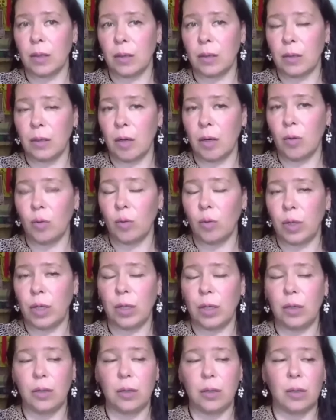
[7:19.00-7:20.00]

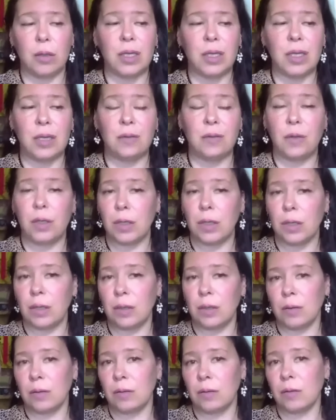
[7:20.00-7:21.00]
науке
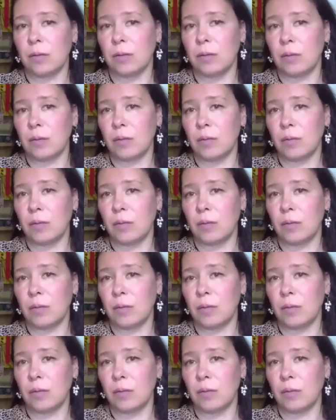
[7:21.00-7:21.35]
известны